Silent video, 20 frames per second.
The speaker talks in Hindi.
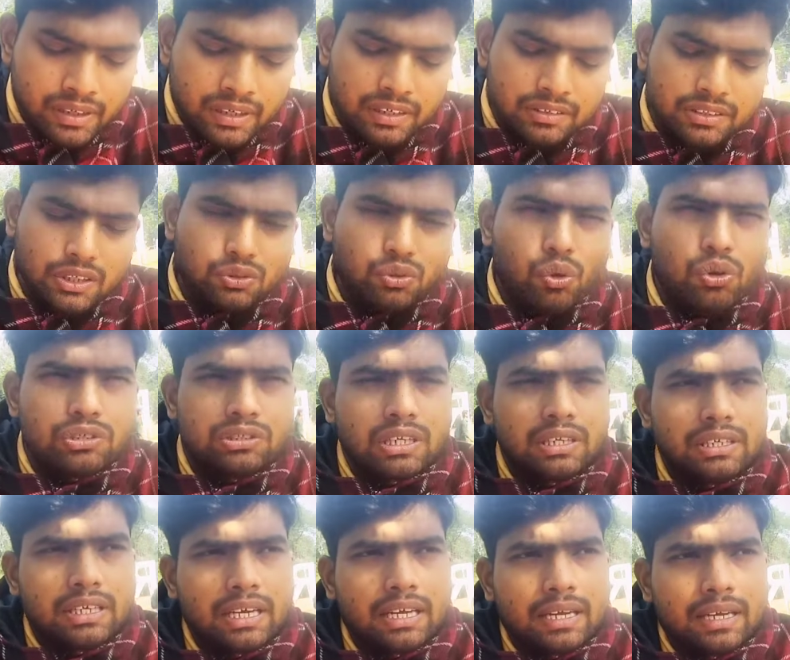इसका
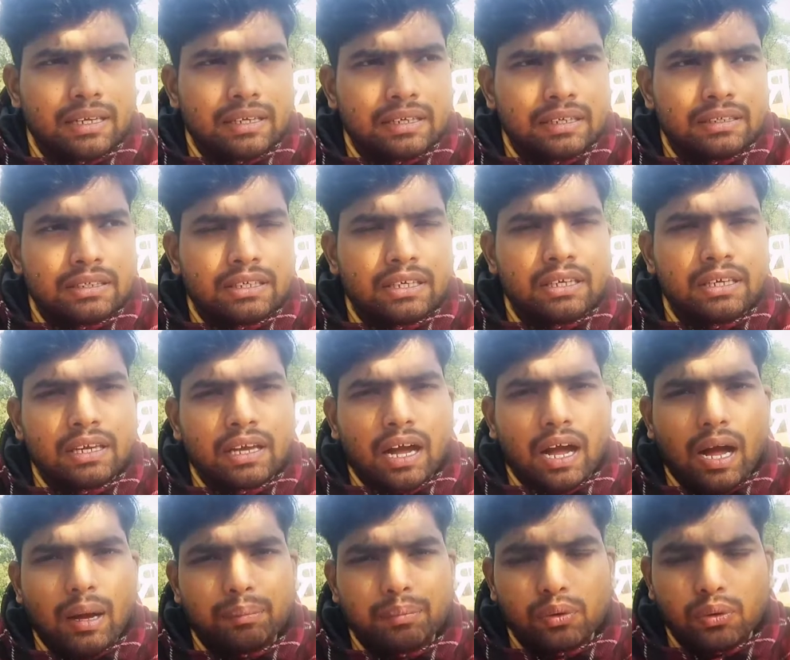सोल्यूशन ये है कि
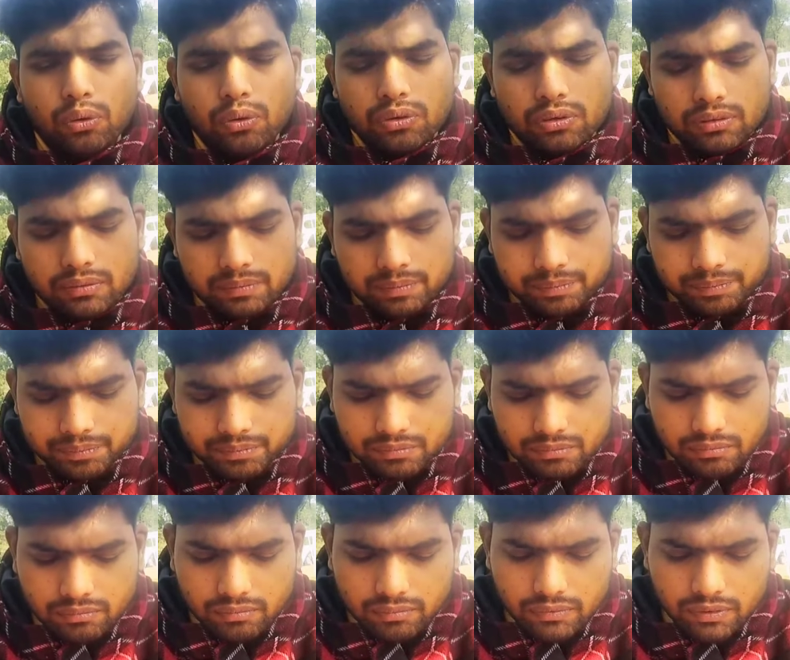आप
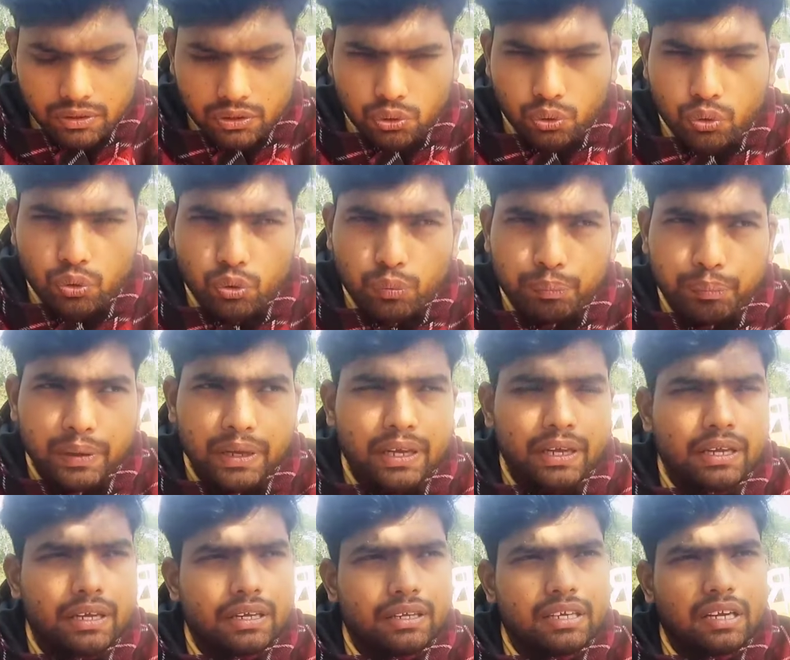लोग यूट्यूब पे
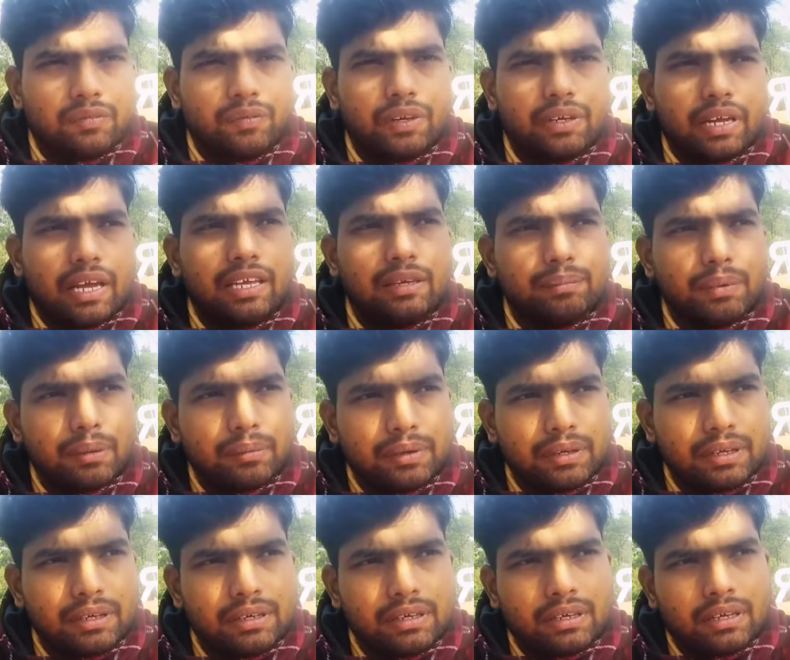या फिर कहीं पे भी